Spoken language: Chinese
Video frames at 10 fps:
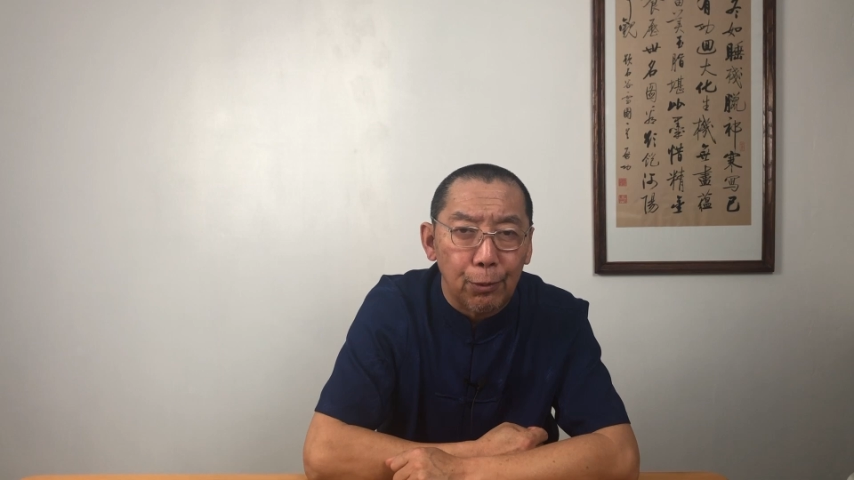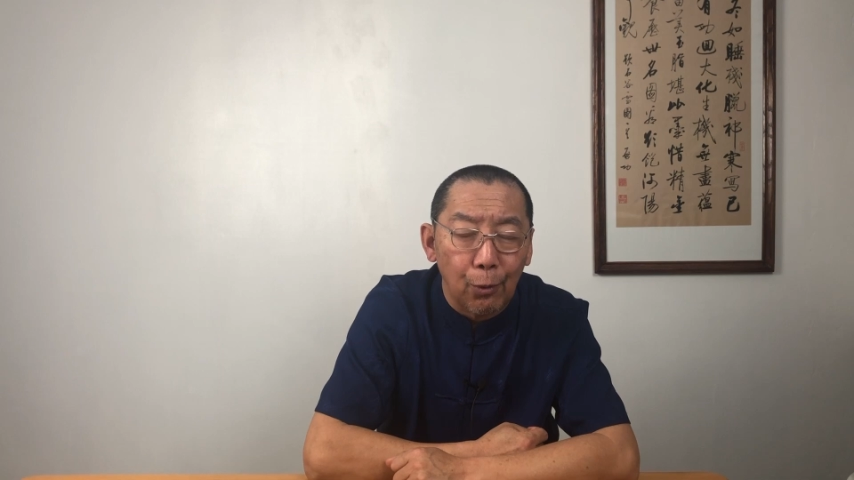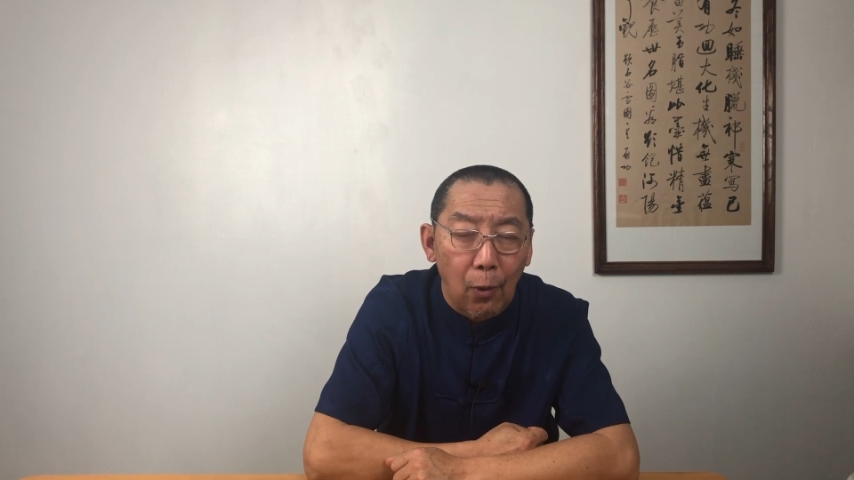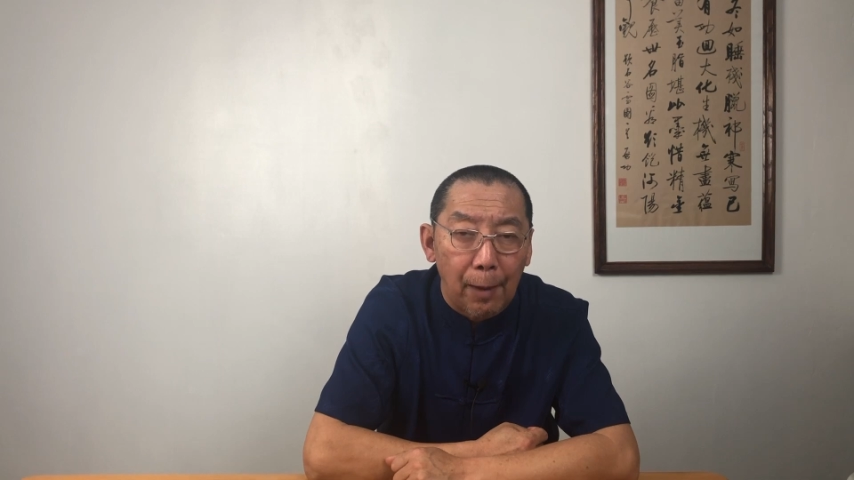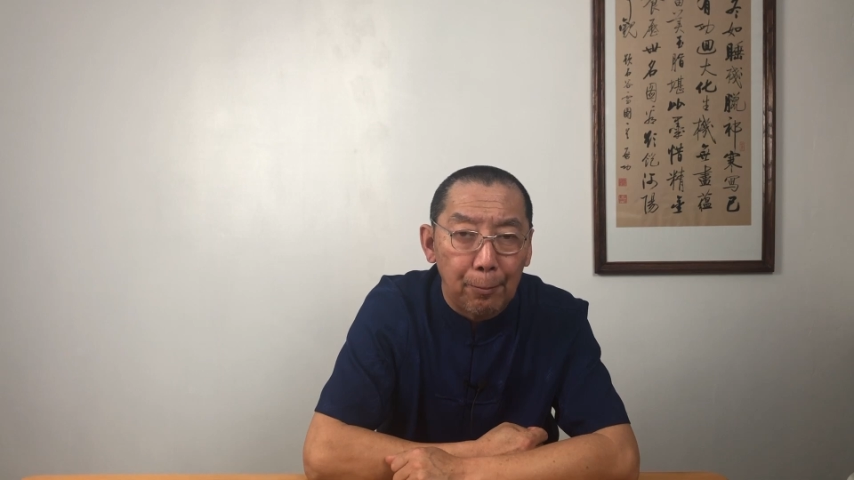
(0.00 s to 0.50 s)

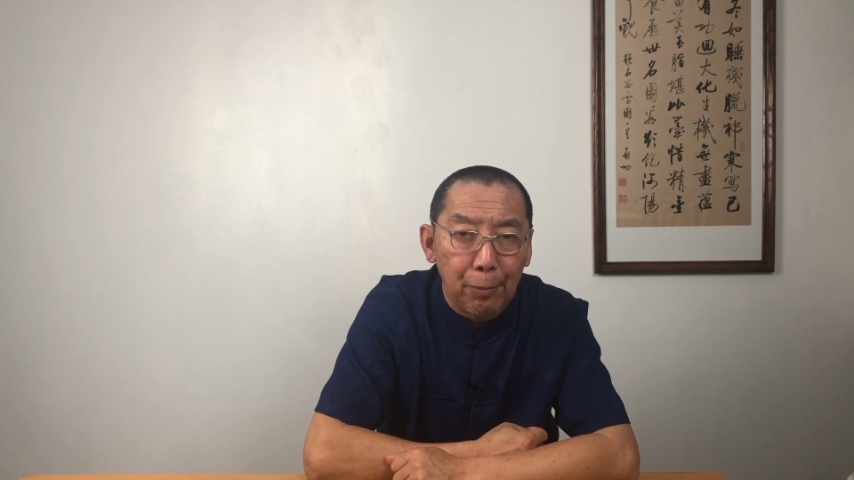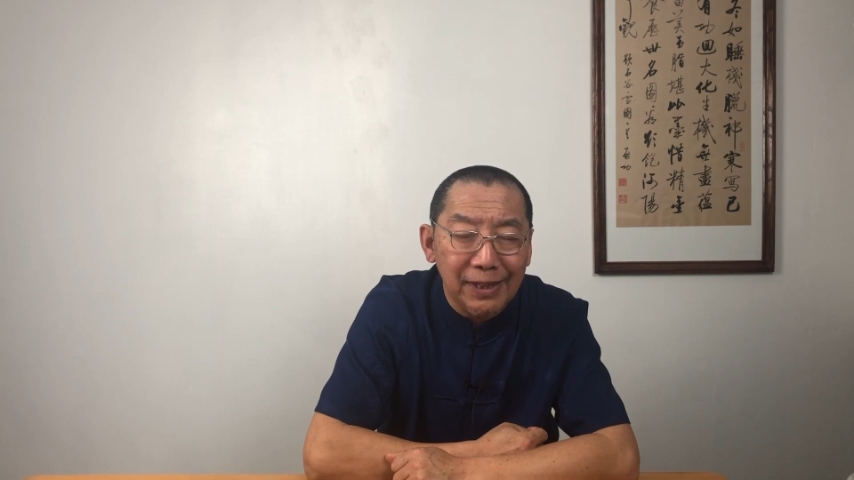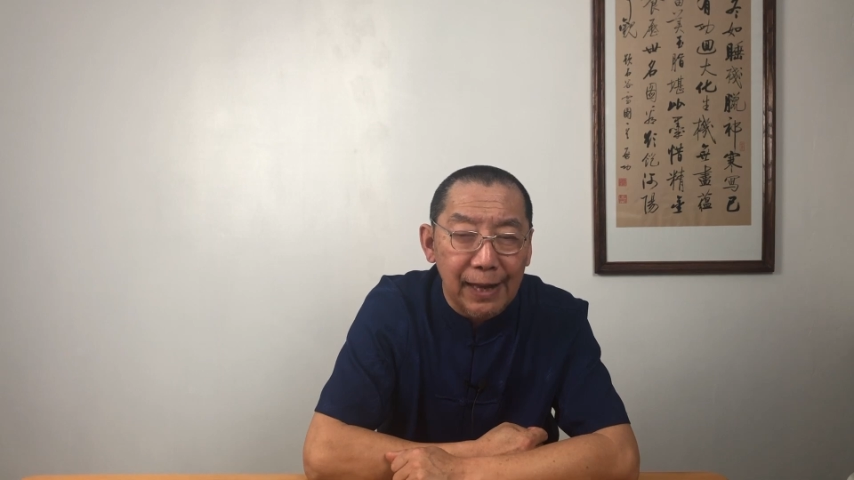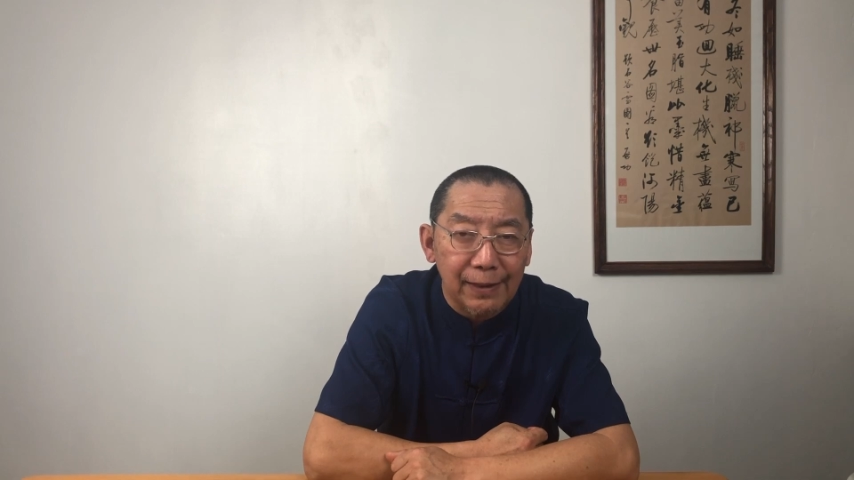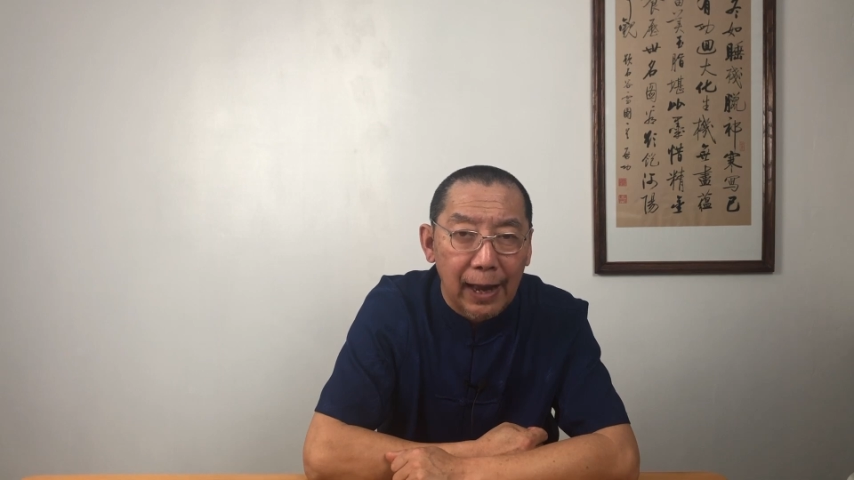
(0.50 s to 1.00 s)
广播
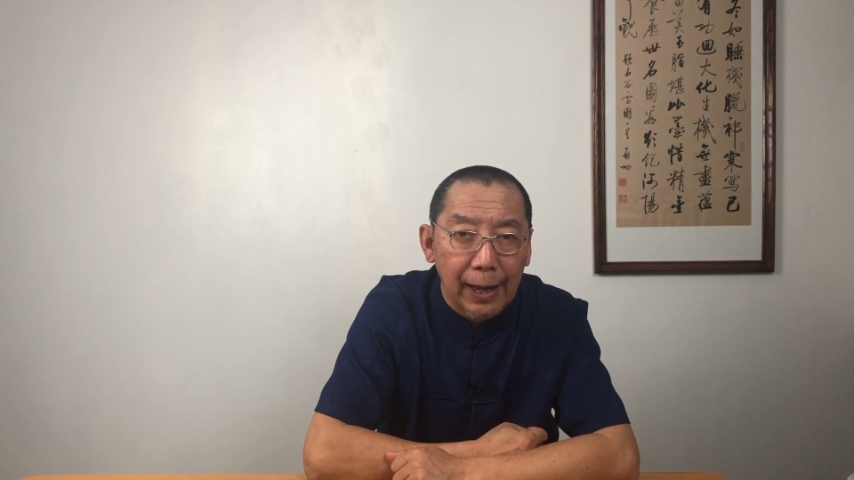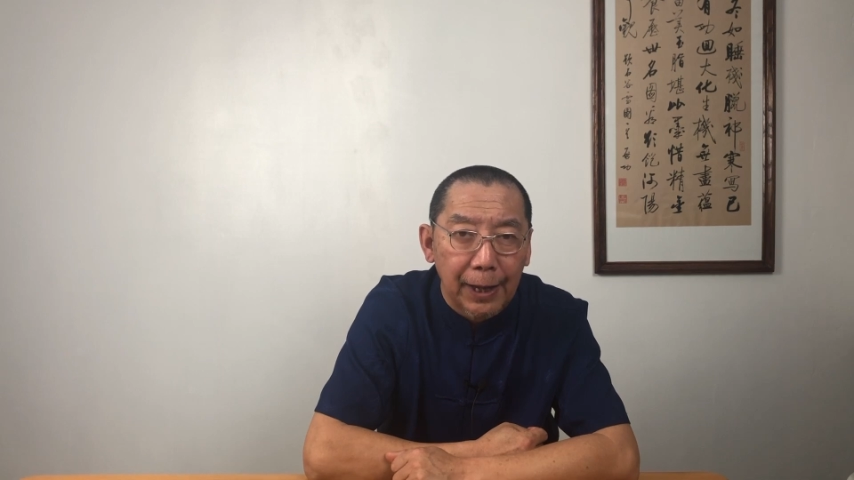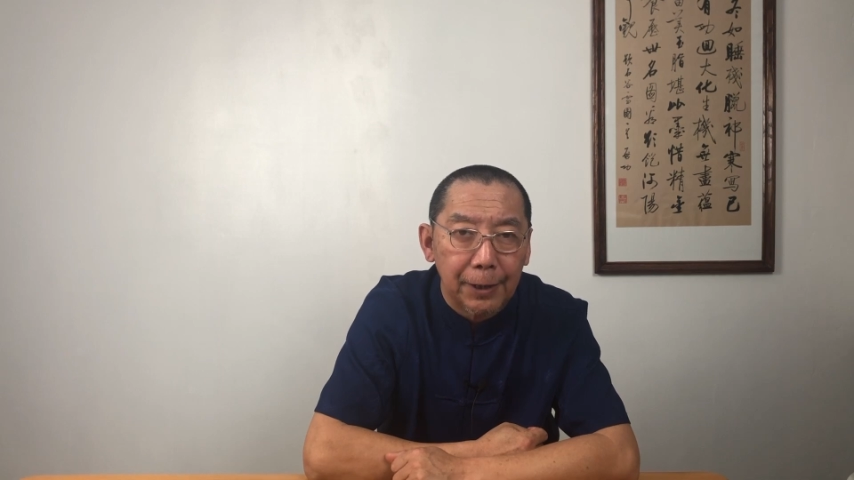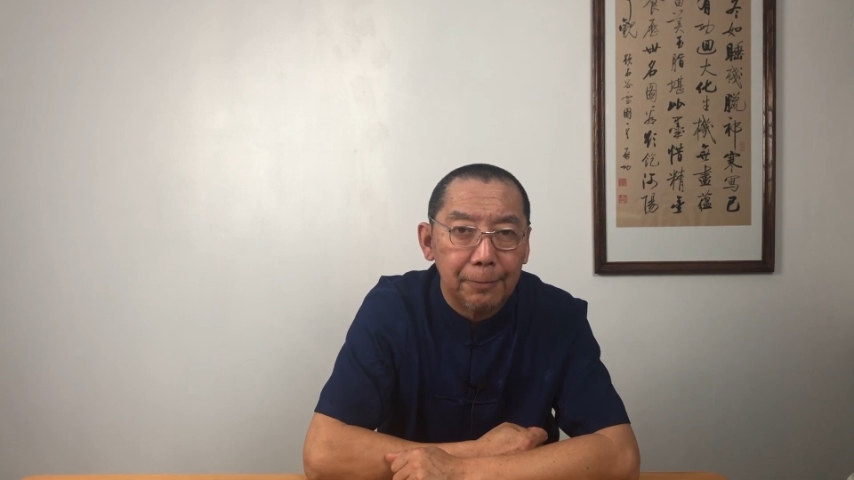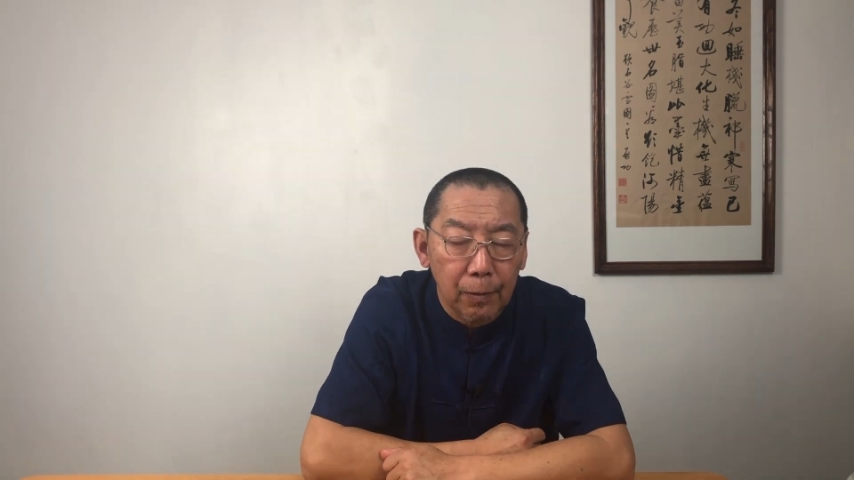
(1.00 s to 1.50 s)
电台